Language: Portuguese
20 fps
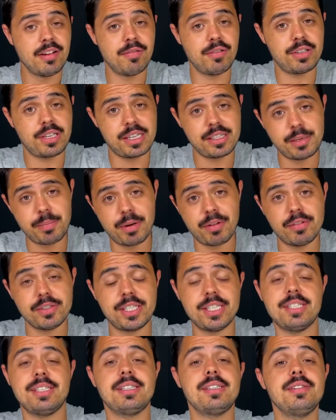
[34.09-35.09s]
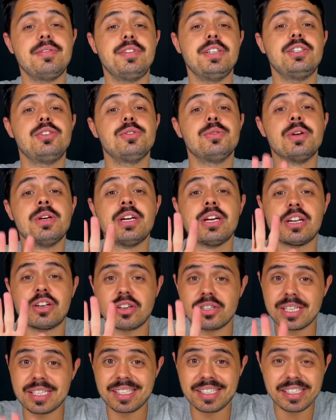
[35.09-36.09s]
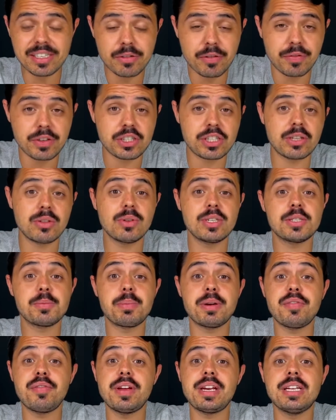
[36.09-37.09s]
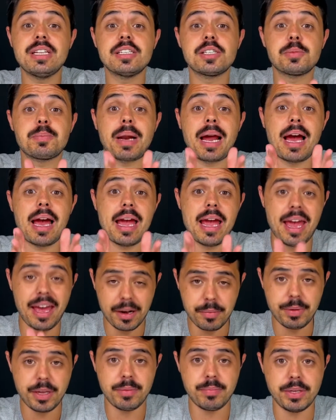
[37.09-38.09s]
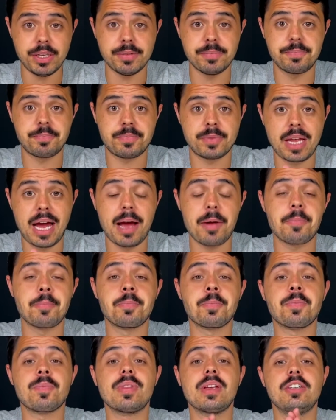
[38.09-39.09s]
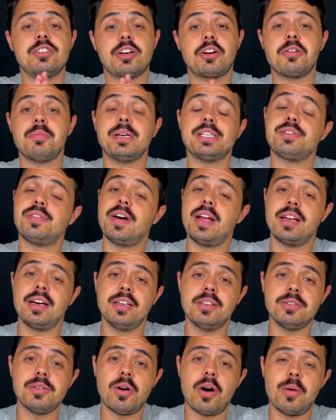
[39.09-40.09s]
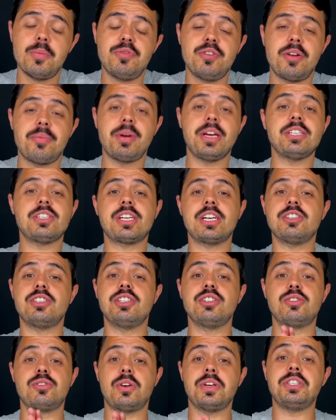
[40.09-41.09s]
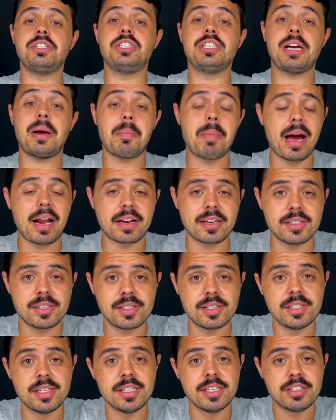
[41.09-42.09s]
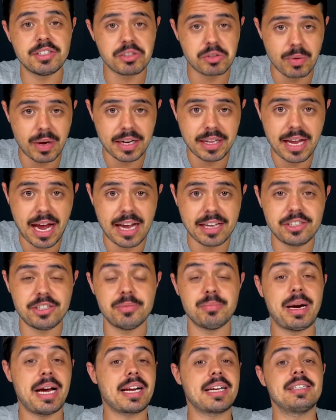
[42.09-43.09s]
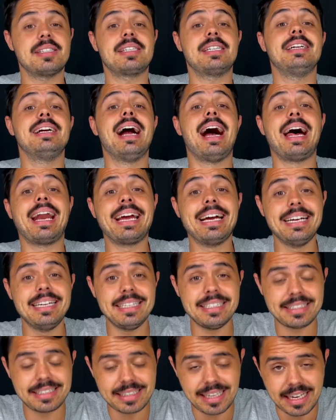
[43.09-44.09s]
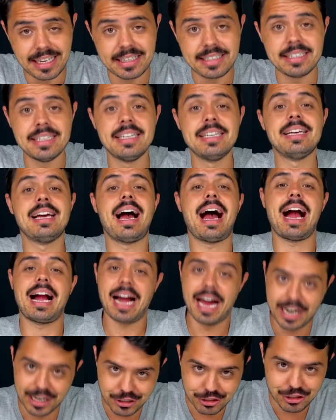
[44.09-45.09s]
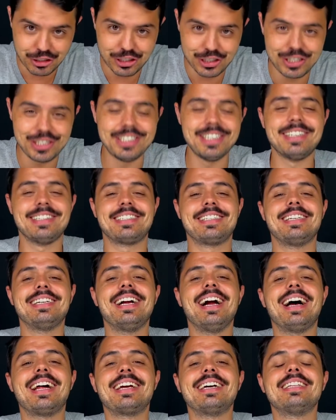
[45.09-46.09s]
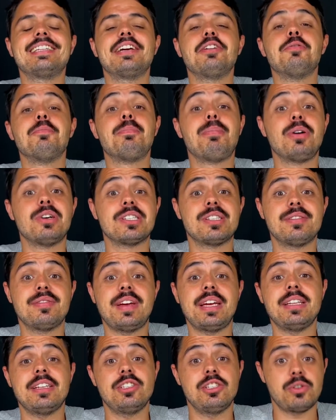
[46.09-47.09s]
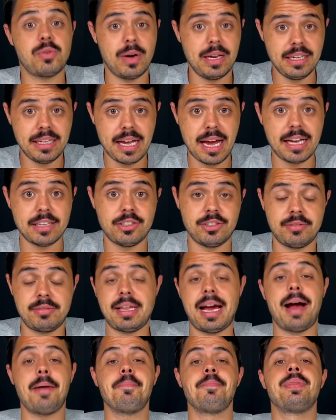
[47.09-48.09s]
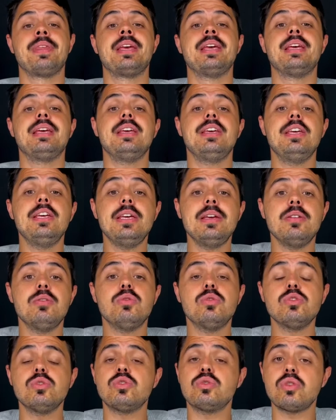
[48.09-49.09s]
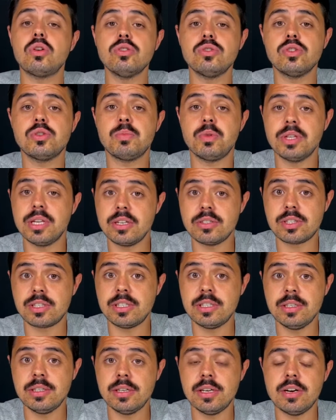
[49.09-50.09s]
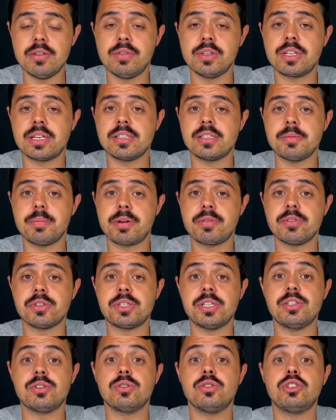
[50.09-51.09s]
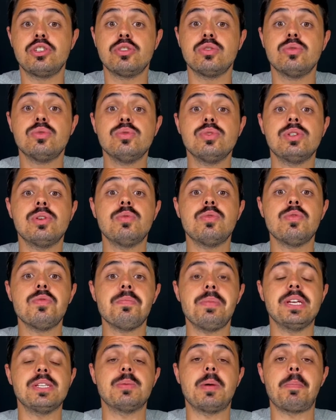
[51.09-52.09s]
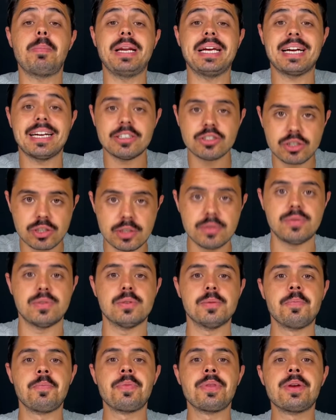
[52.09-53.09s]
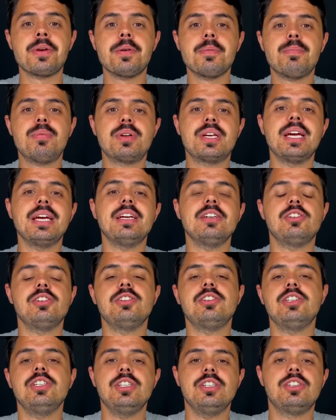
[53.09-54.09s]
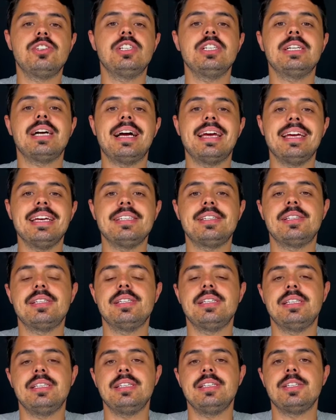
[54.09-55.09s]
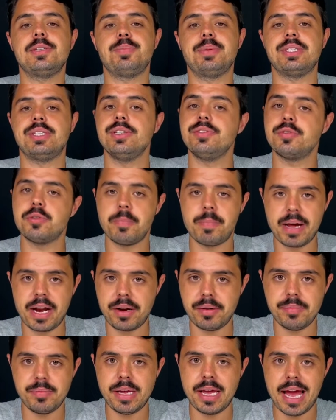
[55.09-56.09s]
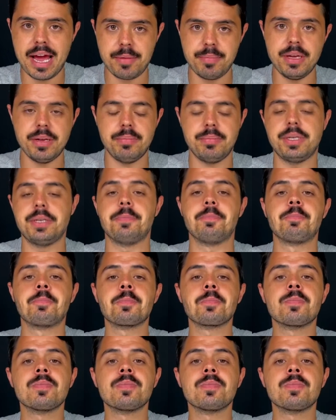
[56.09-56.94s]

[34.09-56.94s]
Vou trazer para vocês nesse vídeo nossas 5 fechaduras preferidas para Airbnb, tá? Já começo falando, obviamente, que a gente só indica marcas de qualidade, marcas que garantem a garantia, que garantem um pós-venda de qualidade, tá? E o, todos os modelos que eu vou trazer para vocês hoje usam o mesmo aplicativo. Por que, que a gente indica esse em específico para Airbnb?